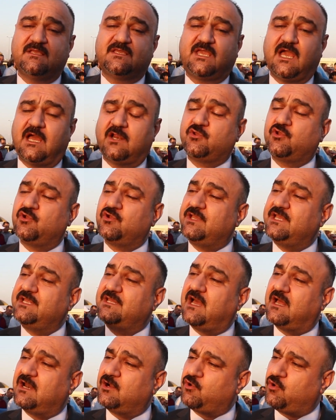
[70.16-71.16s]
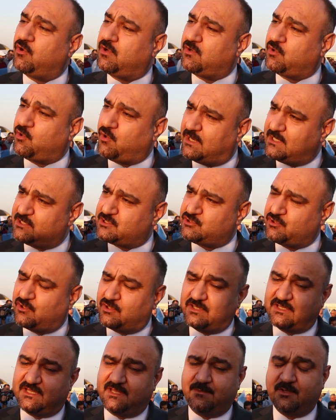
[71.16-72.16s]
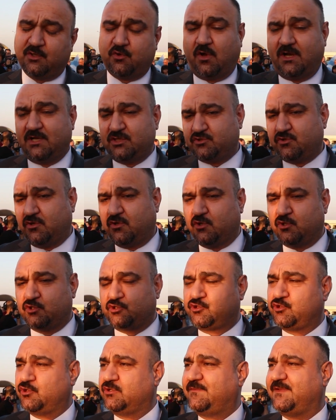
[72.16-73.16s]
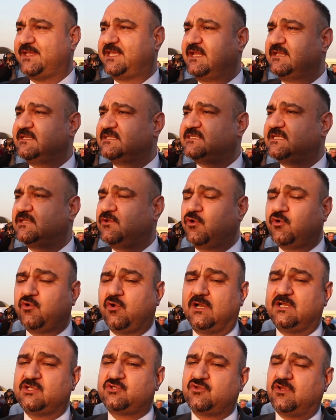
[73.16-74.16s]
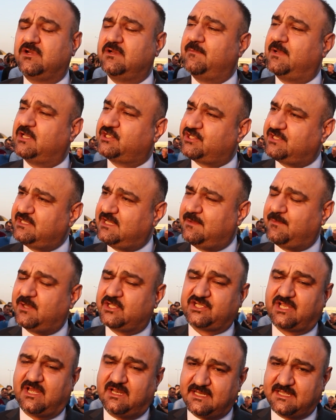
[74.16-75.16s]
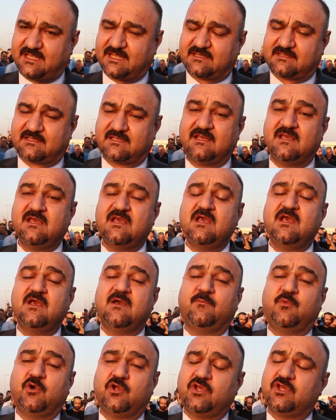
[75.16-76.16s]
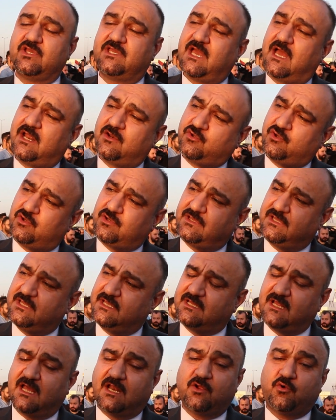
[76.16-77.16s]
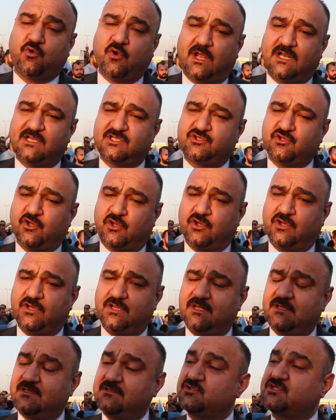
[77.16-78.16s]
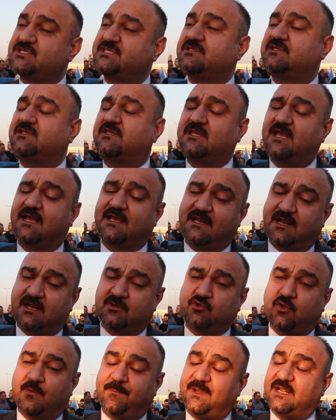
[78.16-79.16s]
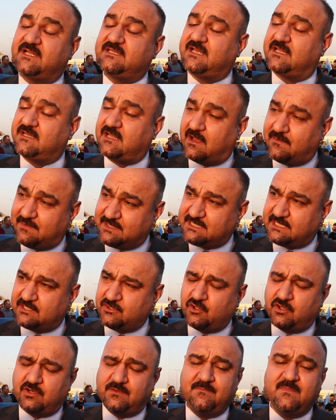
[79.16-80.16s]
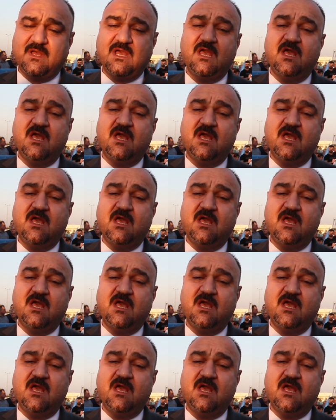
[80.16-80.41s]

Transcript: Kerkük İdari Ko- Koalisyonu diye bir koalisyon oluşturdu ve kendisi de o koalisyonun başında başkanlık etti. Bugün Kerkük İdari Koalisyonu'nu tekrar toplantıya davet ediyorum.